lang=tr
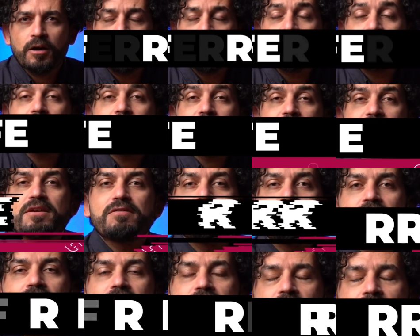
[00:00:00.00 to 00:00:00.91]
Merhaba
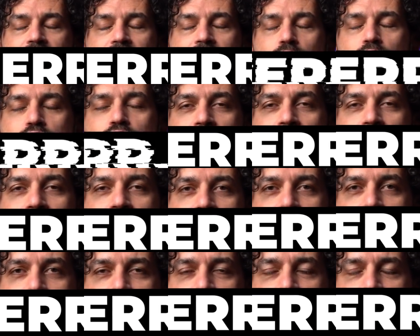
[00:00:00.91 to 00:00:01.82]
sevgili izleyenler, hoş
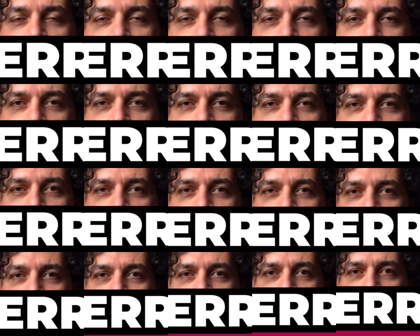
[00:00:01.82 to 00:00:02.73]
geldiniz. Nasılsınız, iyi
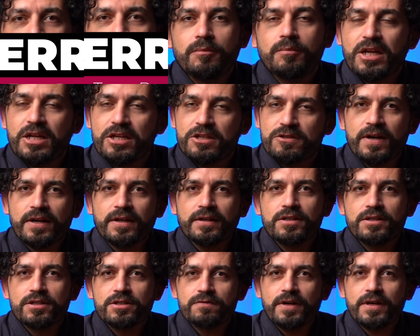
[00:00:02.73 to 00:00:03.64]
misiniz? Biraz
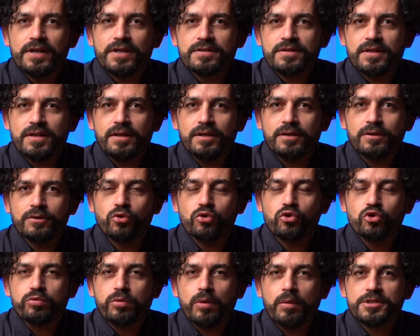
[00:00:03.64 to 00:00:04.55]
vaktiniz varsa
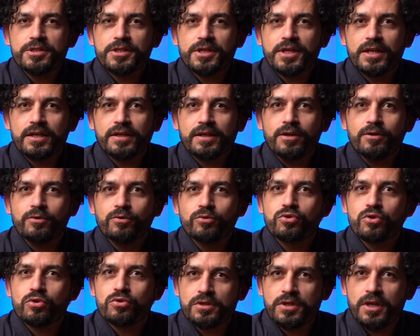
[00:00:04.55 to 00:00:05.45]
konuşmamız gereken
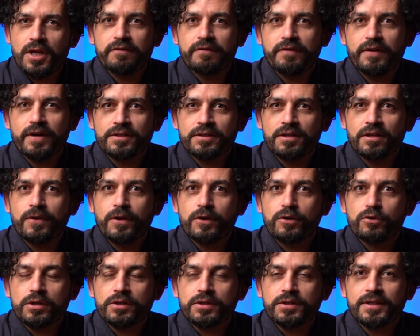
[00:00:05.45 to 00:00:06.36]
hususlar var.
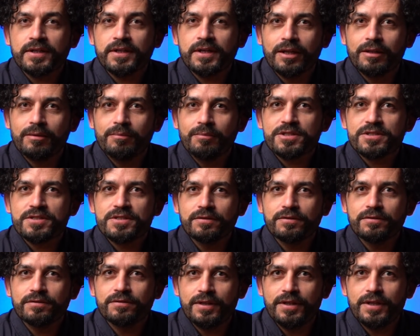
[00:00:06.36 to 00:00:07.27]
Teferruatta
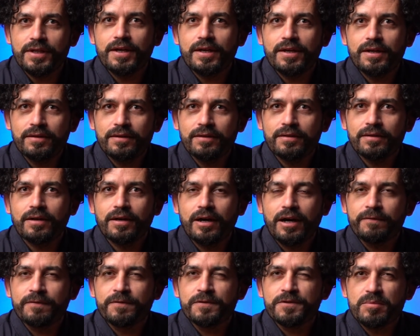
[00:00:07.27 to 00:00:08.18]
kalmasın diye
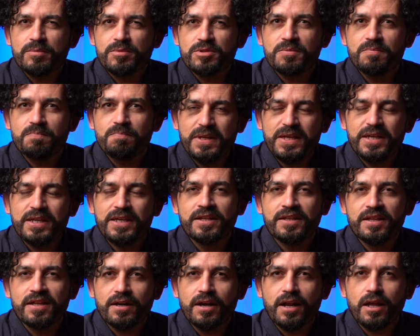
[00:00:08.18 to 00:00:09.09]
hafızamızın bir
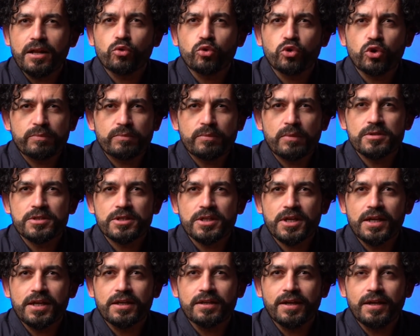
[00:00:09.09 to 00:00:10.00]
kenarına not etmemiz
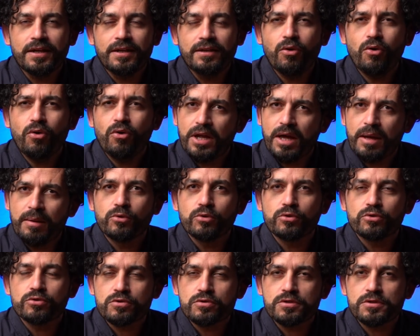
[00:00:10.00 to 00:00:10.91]
gereken önemli
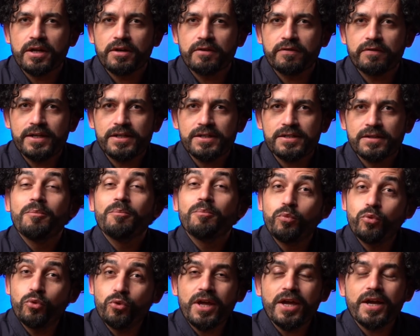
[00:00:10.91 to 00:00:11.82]
hususlar var.
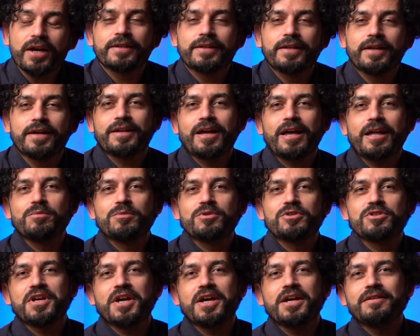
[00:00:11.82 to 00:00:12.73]
Buraya kadar
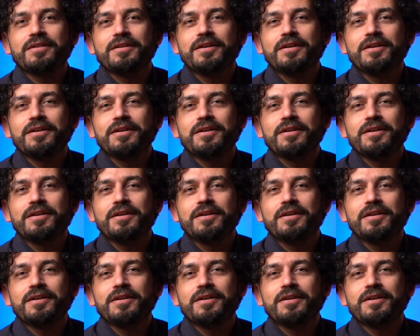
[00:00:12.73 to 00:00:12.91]
gelmişken